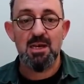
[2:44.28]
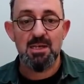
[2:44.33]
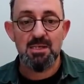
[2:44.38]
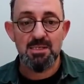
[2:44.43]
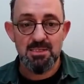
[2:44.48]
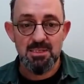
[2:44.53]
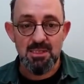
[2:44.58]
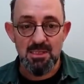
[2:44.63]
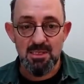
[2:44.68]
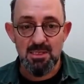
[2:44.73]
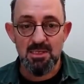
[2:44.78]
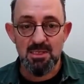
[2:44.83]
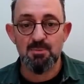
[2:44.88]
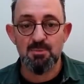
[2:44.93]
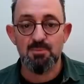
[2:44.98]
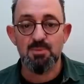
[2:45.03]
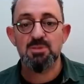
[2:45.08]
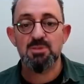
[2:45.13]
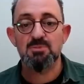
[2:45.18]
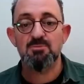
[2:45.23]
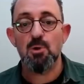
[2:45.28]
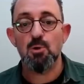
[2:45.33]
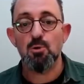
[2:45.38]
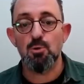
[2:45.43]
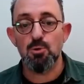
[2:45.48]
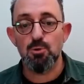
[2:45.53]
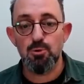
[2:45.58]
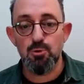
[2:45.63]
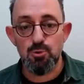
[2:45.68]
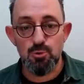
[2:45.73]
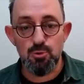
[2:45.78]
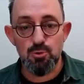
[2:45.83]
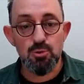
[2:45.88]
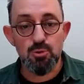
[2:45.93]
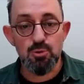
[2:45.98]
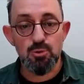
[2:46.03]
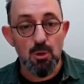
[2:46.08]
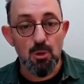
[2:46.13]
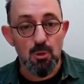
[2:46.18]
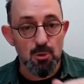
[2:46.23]
hastalık yapıcı ve
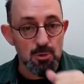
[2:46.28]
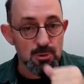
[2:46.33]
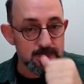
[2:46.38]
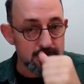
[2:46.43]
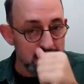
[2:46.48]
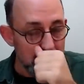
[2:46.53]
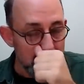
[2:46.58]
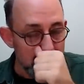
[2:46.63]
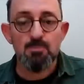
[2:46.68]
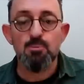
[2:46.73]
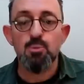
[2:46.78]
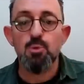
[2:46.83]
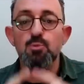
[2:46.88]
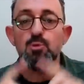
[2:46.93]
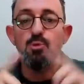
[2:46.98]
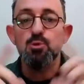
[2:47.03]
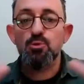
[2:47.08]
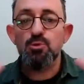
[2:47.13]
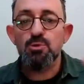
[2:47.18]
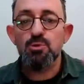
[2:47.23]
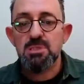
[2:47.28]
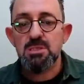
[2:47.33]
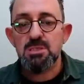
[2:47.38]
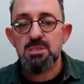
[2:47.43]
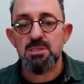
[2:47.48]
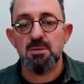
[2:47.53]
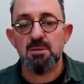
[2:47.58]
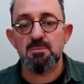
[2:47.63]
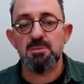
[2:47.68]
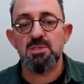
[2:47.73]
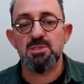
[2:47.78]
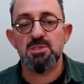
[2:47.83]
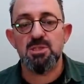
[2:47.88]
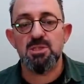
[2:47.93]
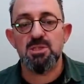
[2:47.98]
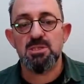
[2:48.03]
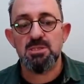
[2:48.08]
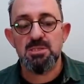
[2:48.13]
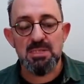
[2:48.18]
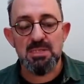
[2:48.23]
öldürücü de olsa bu bütün sistemin
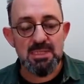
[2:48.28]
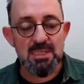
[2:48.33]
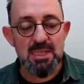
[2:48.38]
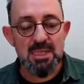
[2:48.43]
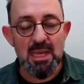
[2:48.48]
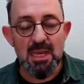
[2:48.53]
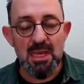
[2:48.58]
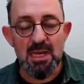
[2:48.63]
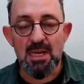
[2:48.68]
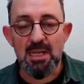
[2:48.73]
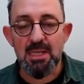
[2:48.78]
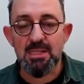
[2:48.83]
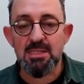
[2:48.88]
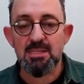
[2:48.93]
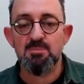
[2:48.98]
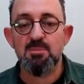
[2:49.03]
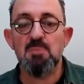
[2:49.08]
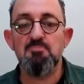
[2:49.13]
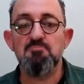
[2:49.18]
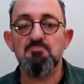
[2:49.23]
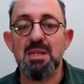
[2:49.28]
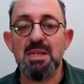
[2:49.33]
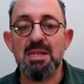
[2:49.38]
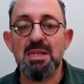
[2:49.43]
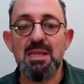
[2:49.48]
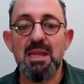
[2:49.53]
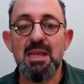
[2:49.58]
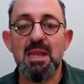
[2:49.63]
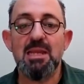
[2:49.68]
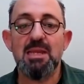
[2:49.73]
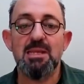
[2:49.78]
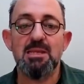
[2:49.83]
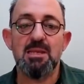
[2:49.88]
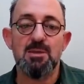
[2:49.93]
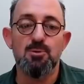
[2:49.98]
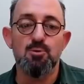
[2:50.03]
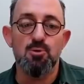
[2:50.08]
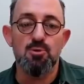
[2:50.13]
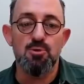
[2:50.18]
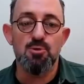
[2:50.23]
içerisinde değerlendirme
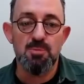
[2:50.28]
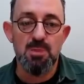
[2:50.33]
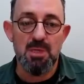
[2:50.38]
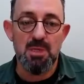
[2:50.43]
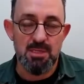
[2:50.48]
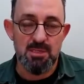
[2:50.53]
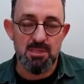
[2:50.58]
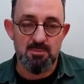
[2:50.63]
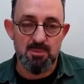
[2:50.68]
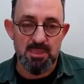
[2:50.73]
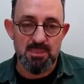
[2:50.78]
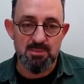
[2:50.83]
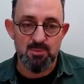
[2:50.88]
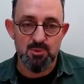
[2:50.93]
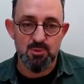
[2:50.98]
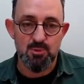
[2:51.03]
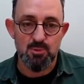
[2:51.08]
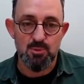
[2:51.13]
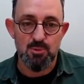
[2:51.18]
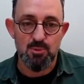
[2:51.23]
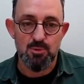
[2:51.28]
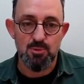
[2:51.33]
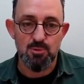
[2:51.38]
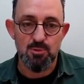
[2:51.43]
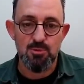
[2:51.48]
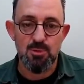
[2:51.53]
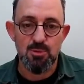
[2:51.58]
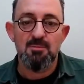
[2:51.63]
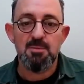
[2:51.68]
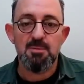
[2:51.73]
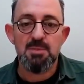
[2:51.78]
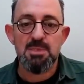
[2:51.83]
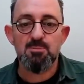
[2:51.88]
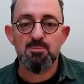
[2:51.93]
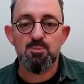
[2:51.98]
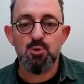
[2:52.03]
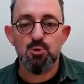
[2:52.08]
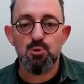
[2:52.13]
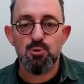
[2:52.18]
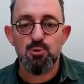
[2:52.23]
bilgeliğine doğru bir adım atmış oluyoruz. Ve
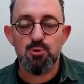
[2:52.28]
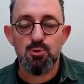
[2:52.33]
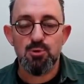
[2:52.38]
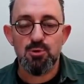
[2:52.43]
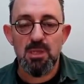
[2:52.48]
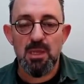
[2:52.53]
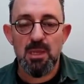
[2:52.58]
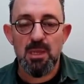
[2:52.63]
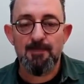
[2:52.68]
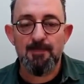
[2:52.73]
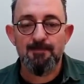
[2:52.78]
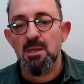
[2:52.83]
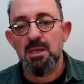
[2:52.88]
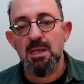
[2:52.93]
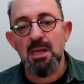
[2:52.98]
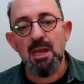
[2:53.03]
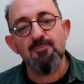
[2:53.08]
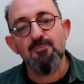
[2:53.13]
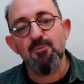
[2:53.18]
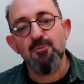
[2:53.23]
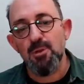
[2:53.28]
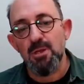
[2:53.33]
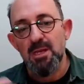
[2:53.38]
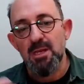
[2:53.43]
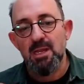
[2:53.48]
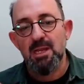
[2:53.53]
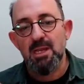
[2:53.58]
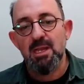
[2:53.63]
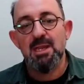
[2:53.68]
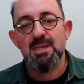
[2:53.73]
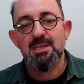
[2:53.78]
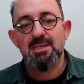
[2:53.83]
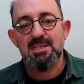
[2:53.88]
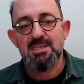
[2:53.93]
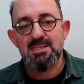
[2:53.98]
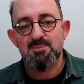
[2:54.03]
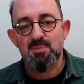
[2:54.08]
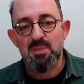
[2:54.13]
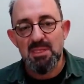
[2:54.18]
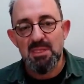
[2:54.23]
bizim kültürde laf olarak
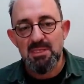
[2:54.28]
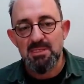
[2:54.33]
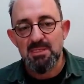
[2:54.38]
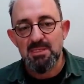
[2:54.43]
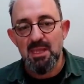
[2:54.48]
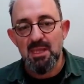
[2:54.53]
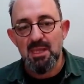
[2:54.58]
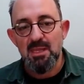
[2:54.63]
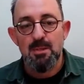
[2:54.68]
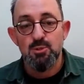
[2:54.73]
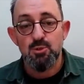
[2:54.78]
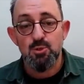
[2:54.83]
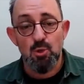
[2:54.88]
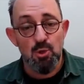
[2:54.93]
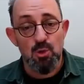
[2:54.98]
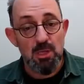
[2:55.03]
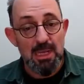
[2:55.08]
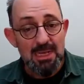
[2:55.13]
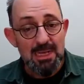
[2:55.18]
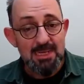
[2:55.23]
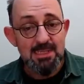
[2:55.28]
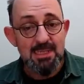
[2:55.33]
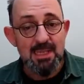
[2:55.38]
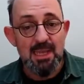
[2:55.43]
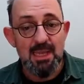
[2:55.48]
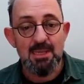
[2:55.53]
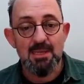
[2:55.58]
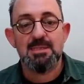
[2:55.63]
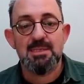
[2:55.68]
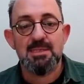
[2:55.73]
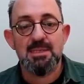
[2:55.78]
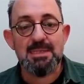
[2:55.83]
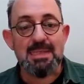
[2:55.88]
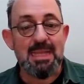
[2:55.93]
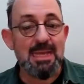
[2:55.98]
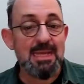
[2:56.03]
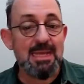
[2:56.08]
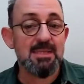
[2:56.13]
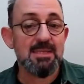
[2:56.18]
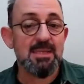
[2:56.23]
herkes bilir de söyler de işte ne
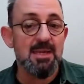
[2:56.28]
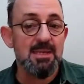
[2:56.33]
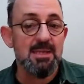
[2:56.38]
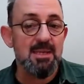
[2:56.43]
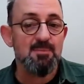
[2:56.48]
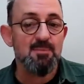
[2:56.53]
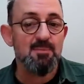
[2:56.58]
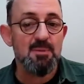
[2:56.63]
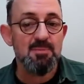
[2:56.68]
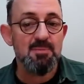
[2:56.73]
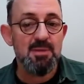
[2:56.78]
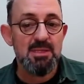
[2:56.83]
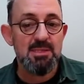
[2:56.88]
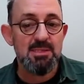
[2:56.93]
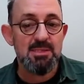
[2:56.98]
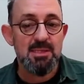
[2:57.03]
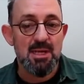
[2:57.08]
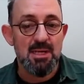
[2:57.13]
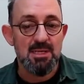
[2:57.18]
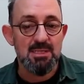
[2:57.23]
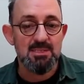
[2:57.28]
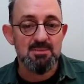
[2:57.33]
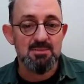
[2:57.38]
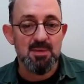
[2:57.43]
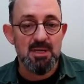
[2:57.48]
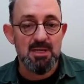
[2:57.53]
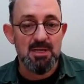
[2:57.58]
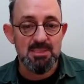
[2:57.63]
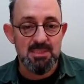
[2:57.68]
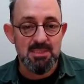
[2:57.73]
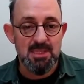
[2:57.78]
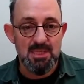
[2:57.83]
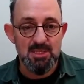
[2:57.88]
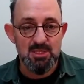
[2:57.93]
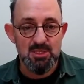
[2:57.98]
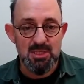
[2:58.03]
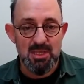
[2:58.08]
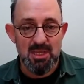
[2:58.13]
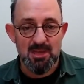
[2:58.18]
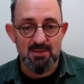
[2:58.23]
kadar yapabilir tarzı bazı
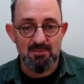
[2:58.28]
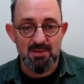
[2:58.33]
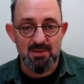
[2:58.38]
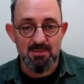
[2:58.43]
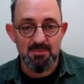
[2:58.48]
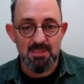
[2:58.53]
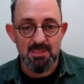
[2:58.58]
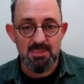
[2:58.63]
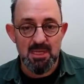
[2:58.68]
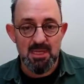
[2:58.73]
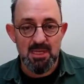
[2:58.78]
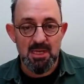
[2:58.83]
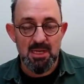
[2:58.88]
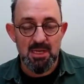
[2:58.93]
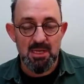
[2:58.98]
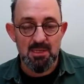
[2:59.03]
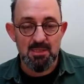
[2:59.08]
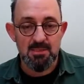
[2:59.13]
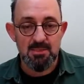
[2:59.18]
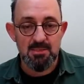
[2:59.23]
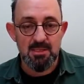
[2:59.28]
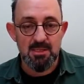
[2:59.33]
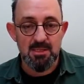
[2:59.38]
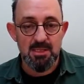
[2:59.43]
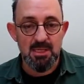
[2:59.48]
deyişler var. Mesela işte